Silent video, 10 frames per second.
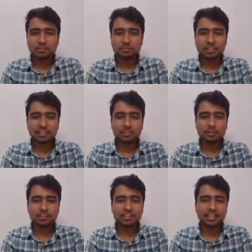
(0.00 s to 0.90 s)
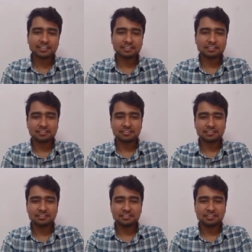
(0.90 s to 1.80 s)
सो बेटा कम ऑन गैस
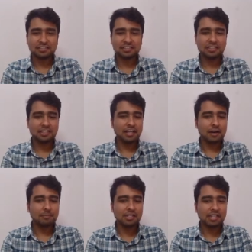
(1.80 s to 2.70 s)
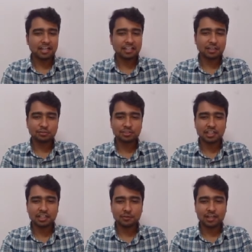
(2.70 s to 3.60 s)
कि हम क्या अनाउंस
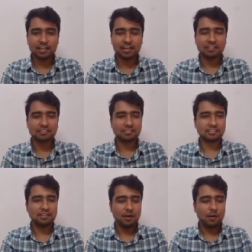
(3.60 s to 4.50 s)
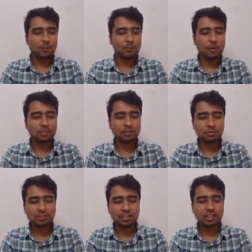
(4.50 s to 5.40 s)
करने वाले हैं आज व्हाट डू
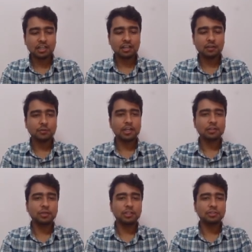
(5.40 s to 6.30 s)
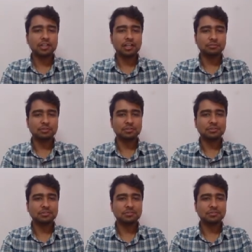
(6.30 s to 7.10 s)
यू थिंक वी आर गोइंग टू अनाउंस